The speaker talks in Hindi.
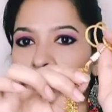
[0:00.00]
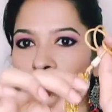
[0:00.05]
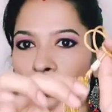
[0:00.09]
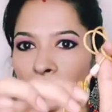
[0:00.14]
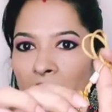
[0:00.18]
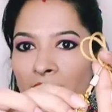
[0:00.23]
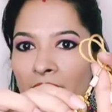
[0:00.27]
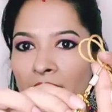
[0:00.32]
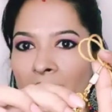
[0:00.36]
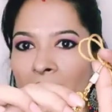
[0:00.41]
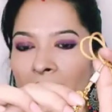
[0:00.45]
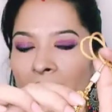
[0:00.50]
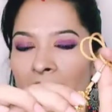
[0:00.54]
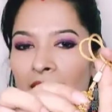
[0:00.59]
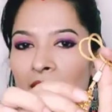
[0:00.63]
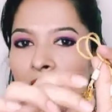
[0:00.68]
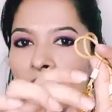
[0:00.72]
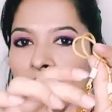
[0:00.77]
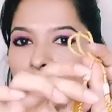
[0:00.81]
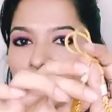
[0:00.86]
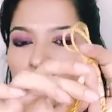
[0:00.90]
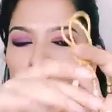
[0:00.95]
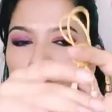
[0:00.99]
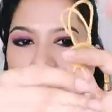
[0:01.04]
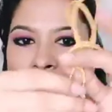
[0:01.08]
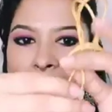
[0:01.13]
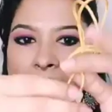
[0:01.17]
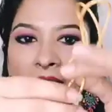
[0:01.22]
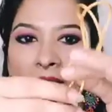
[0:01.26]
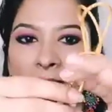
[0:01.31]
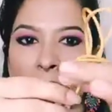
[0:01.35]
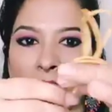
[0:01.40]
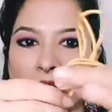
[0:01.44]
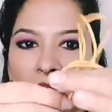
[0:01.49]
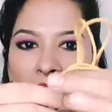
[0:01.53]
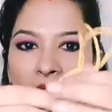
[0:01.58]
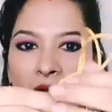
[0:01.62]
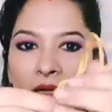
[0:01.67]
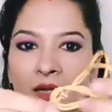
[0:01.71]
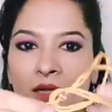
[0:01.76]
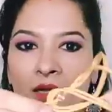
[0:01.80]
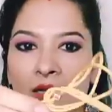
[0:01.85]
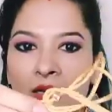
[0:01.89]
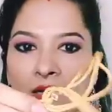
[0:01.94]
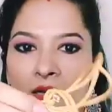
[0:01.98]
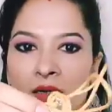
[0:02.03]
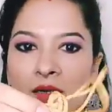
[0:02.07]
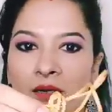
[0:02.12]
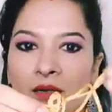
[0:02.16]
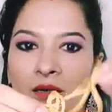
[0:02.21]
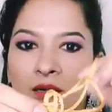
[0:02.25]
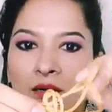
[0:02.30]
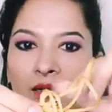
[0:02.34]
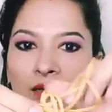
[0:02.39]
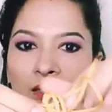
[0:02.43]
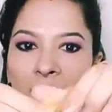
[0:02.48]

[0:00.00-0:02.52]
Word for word: गोल्डन है और ये आपका आ,